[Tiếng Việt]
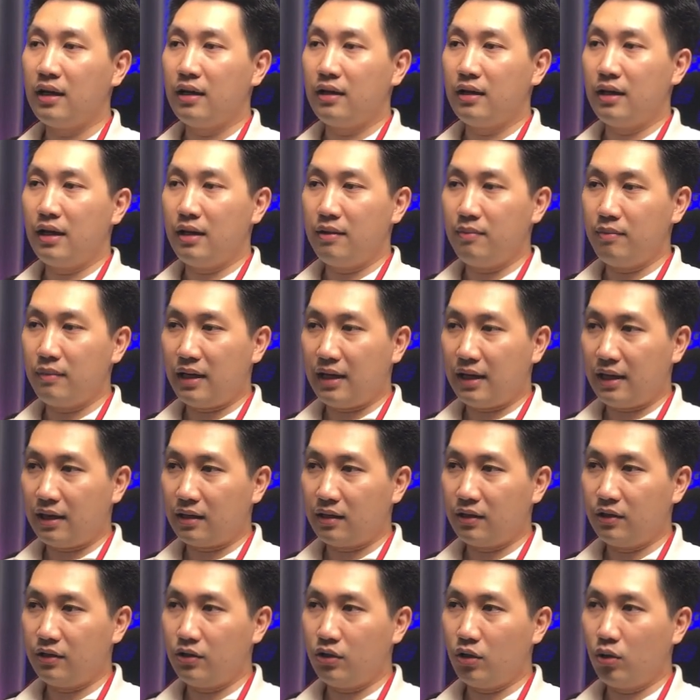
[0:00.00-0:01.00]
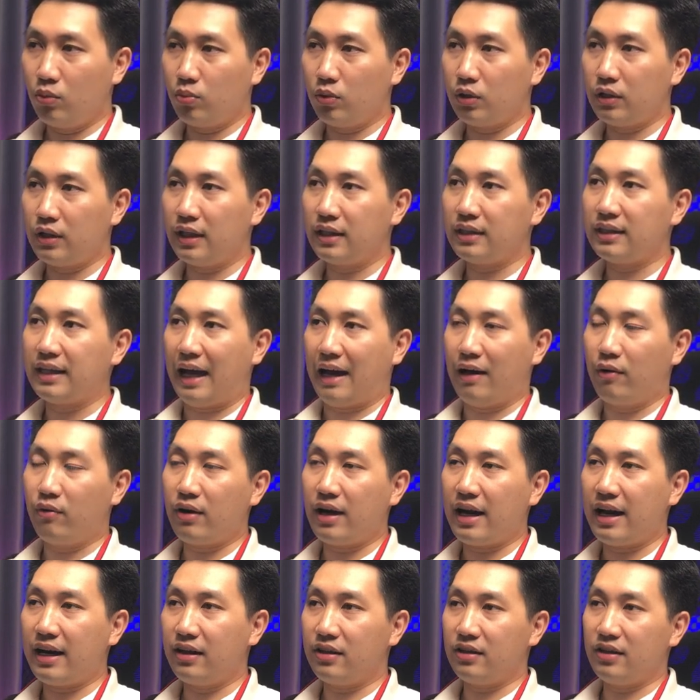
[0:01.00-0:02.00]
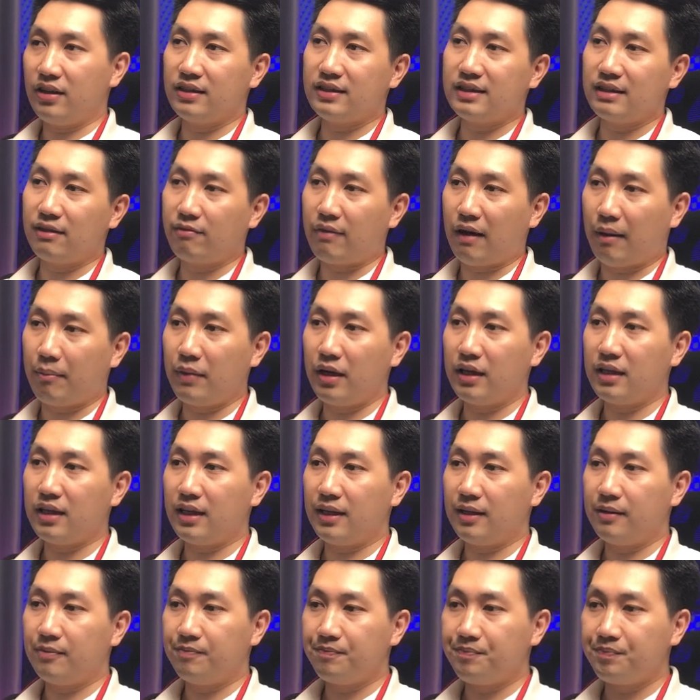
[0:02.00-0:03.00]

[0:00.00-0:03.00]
để mà người dùng có thể tạo ra được những sản phẩm anh chị